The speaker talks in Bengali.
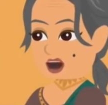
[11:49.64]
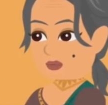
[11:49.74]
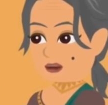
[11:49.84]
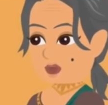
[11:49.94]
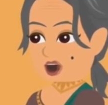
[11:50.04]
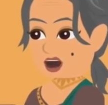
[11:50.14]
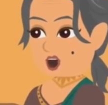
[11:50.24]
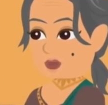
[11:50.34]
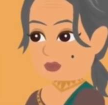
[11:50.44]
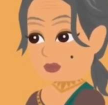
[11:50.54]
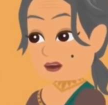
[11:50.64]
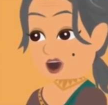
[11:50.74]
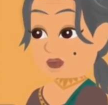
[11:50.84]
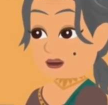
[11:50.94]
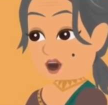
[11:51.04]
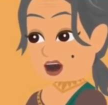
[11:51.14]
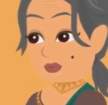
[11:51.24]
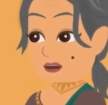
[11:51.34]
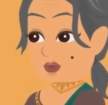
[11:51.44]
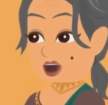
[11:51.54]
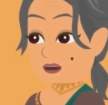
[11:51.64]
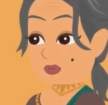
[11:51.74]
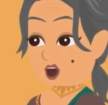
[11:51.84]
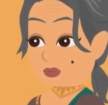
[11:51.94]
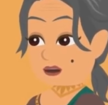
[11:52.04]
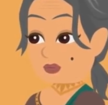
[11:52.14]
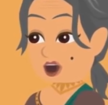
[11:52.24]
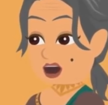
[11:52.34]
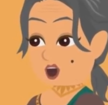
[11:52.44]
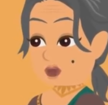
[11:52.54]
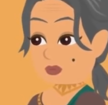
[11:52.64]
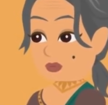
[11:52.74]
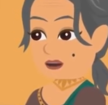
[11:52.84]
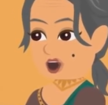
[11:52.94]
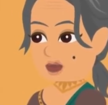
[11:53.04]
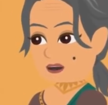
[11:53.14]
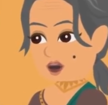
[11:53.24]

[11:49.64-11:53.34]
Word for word: অন্যদিকে সহেলির রেজাল্ট নিয়ে তার গর্বও ছিল